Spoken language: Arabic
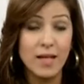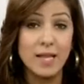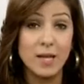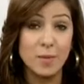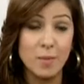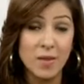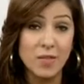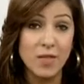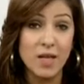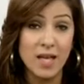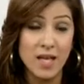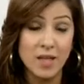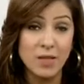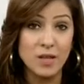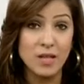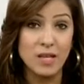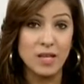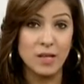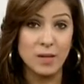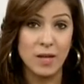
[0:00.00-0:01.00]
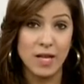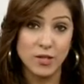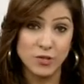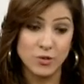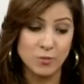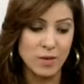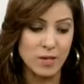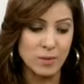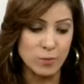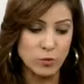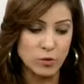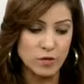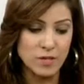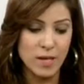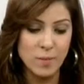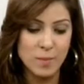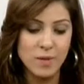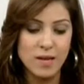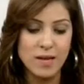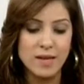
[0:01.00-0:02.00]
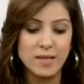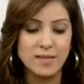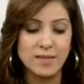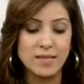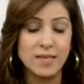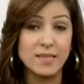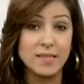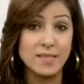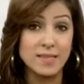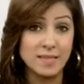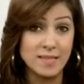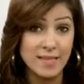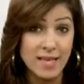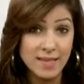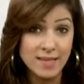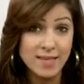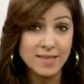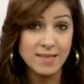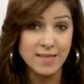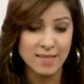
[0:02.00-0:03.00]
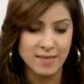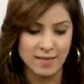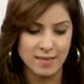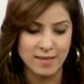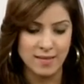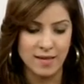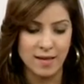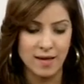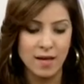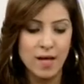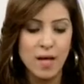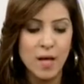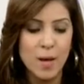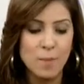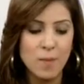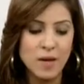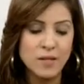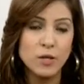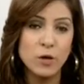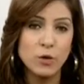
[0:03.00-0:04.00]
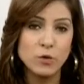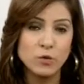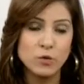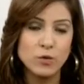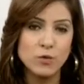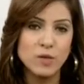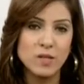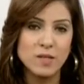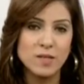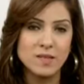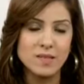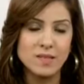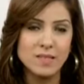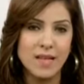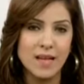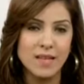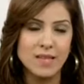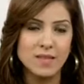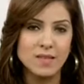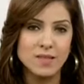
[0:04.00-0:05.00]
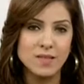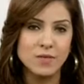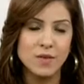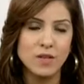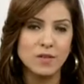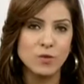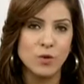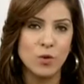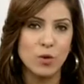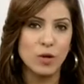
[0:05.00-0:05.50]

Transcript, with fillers: لماذا هذه الهجمة المستعمرة التي ازدادت حدتها بعد حصول فلسطين على صفة